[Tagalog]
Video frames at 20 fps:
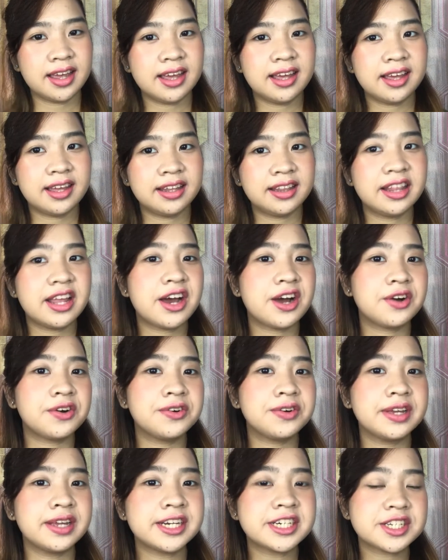And
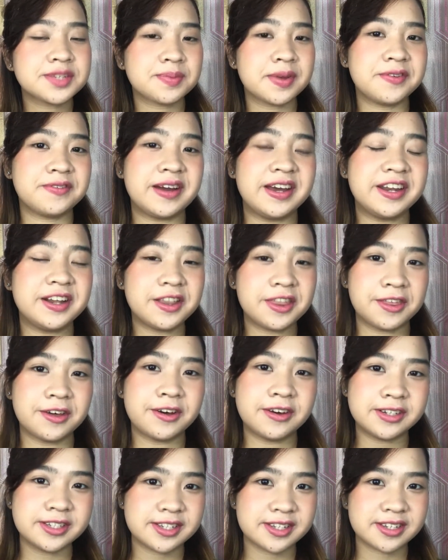now, here's my final
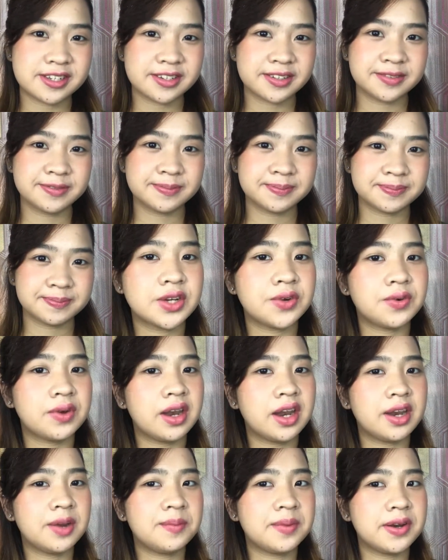thoughts. So,
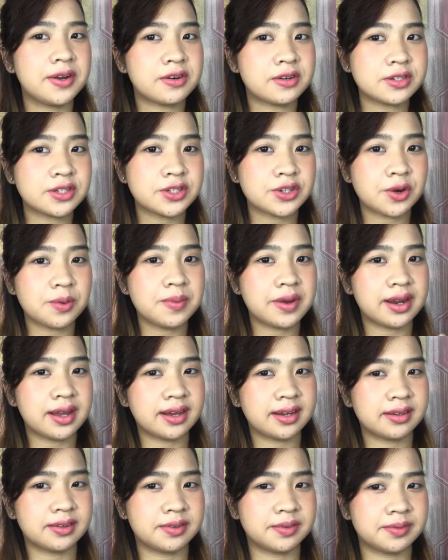wala naman ako
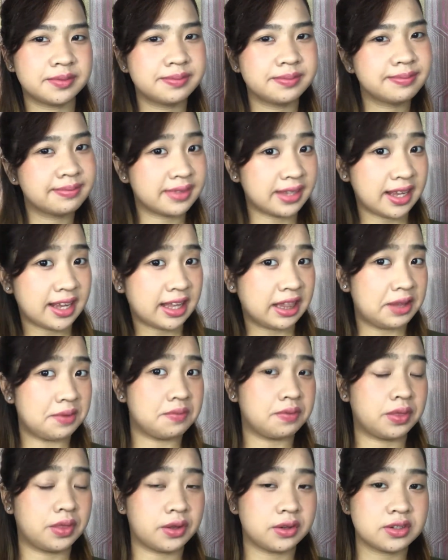sobrang
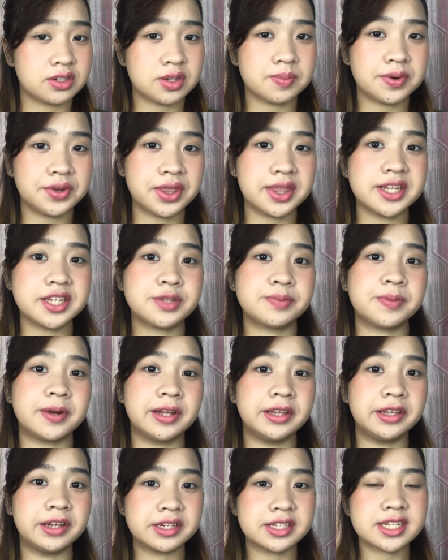negative thoughts about these
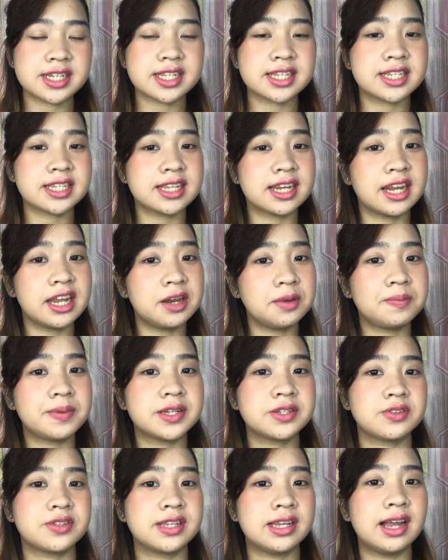products kasi sa 9
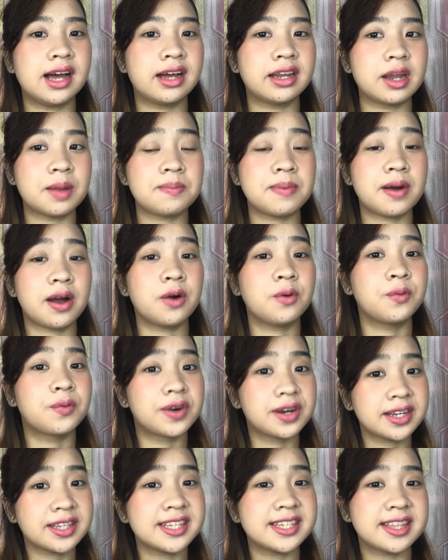pesos lang,
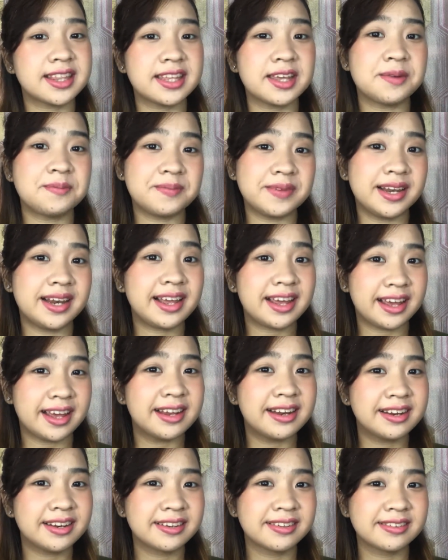napaka-worth it niyang
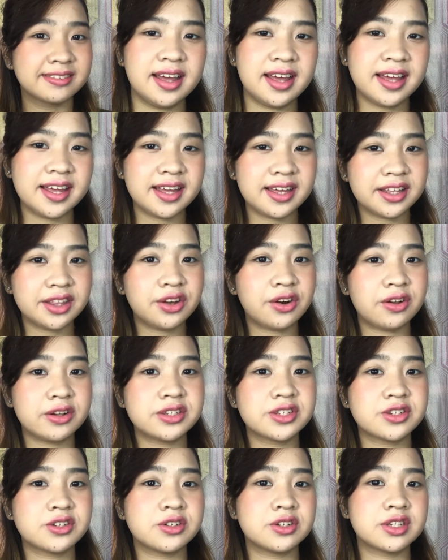bilhin. And
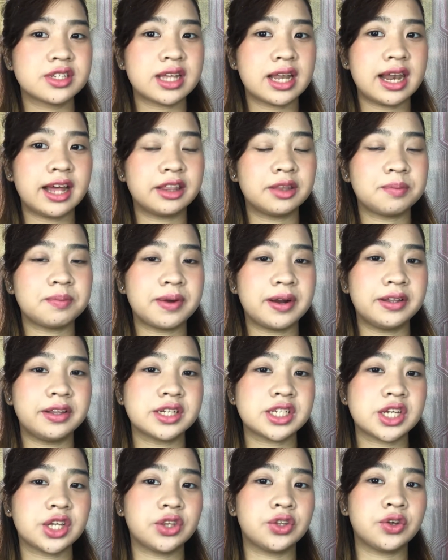also, sa lahat ng
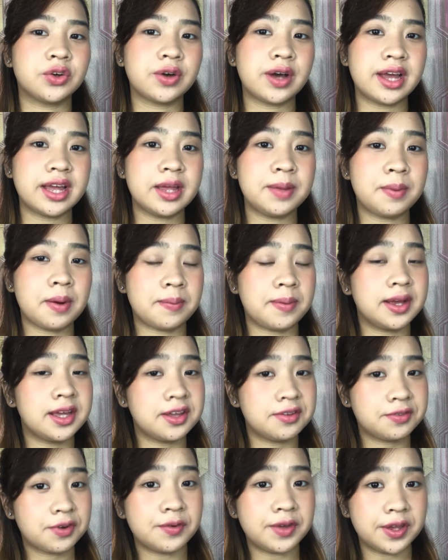products na to ay
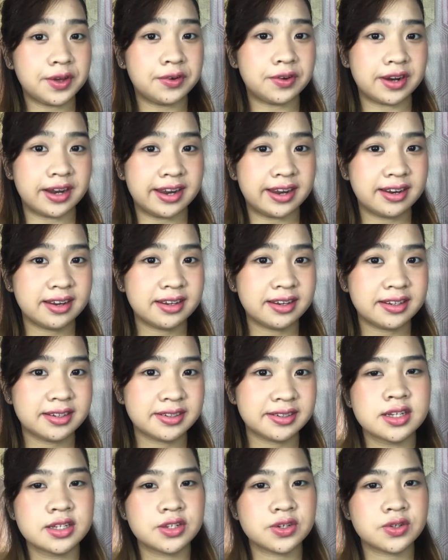ipapag-giveaway ko rin.
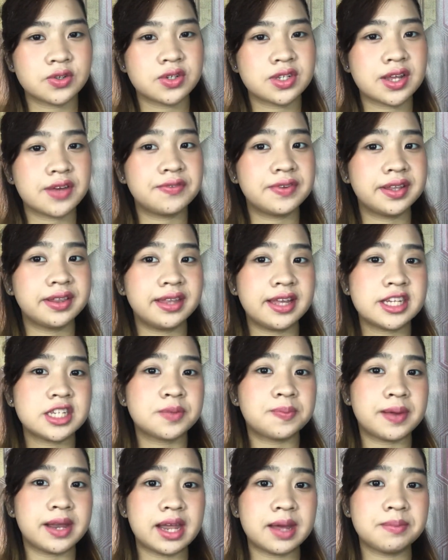So, 7
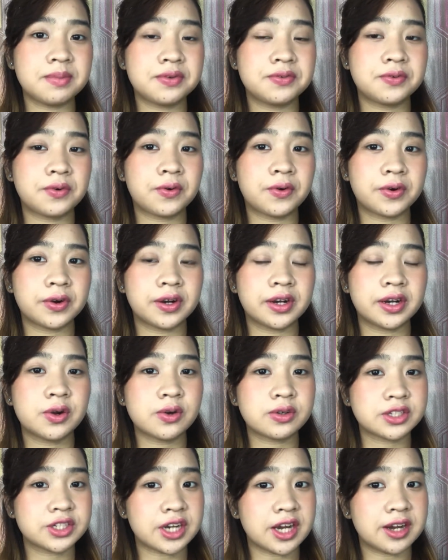days pala before
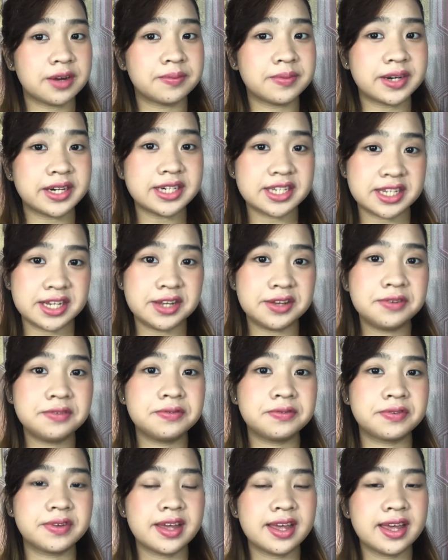ko siyang
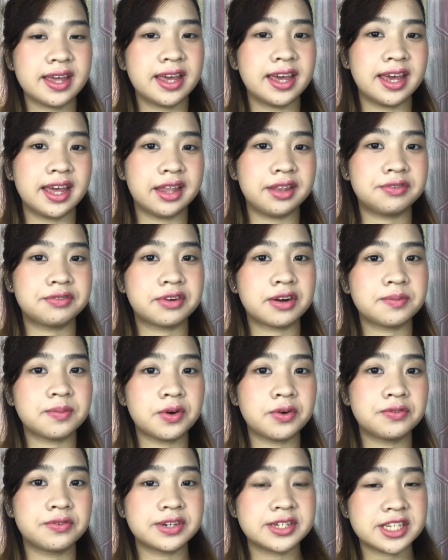ma-receive and from
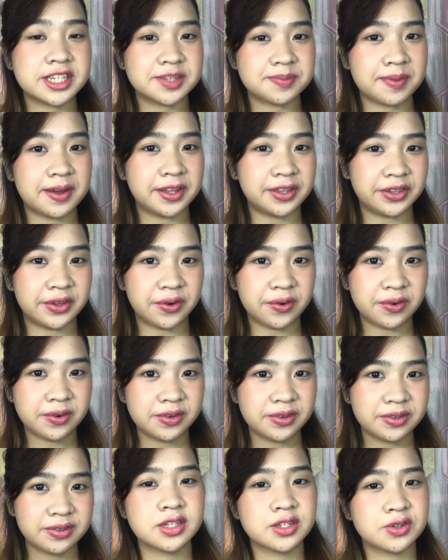overseas pa ito.
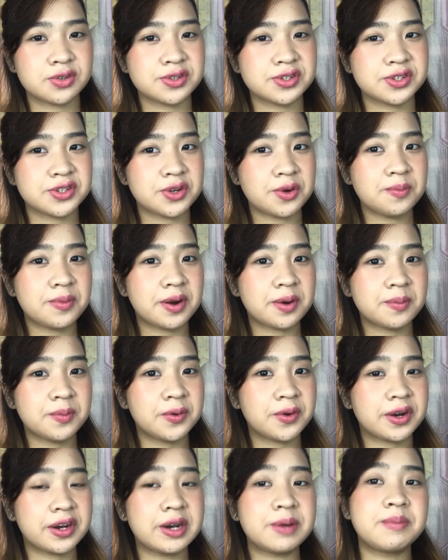So, sa sobrang
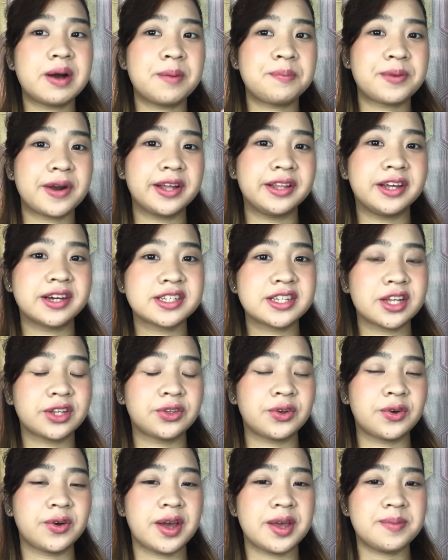mura ng mga products na
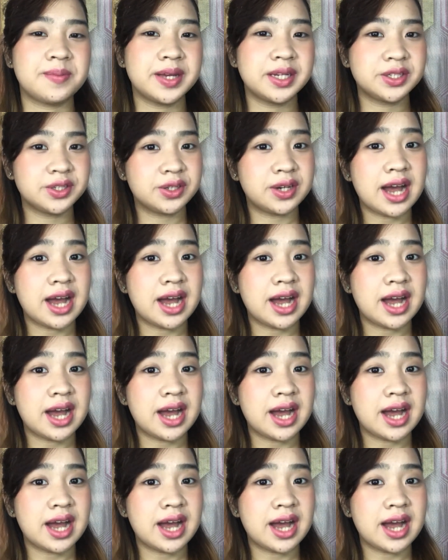to ay medyo